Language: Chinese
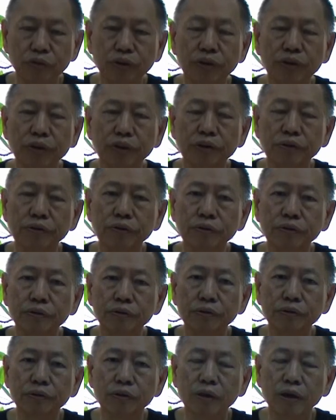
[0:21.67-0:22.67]
最
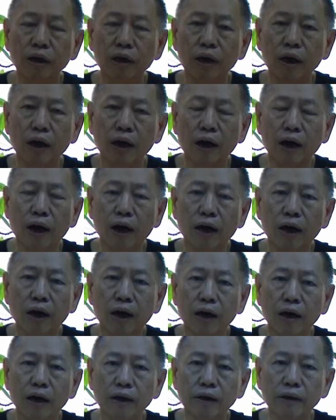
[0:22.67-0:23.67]
近
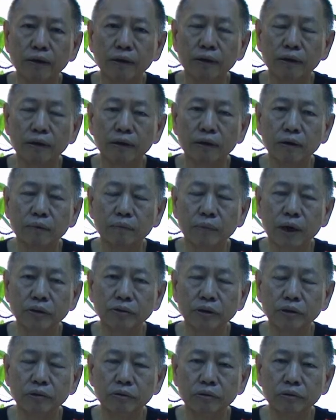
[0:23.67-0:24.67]
啊，马
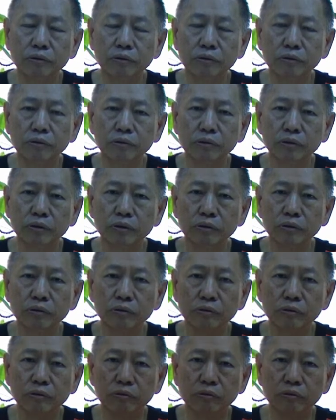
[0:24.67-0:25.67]
政府
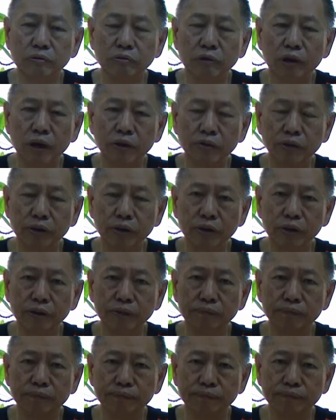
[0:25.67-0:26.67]
有换这个